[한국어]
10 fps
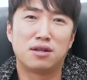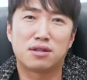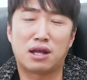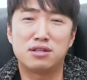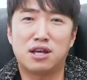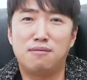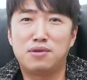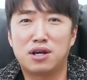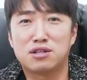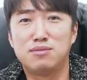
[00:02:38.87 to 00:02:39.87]
다른 사람들
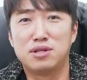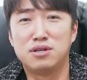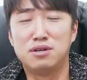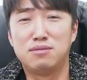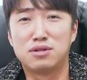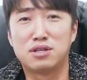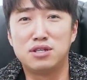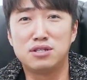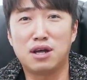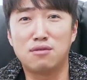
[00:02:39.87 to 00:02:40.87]
같으면은 뭐
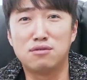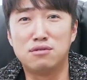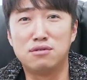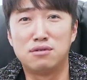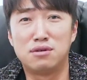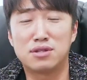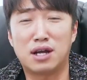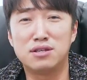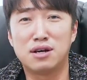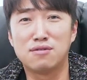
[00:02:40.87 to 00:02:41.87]
뒤진다고 어,
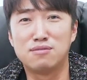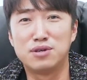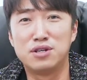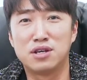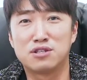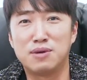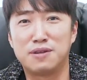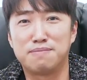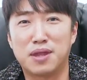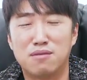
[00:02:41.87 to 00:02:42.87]
난리 나고 뭐
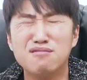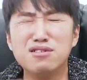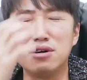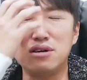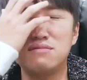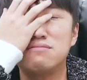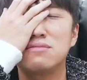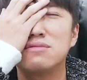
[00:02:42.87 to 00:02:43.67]
이러겠지만 으어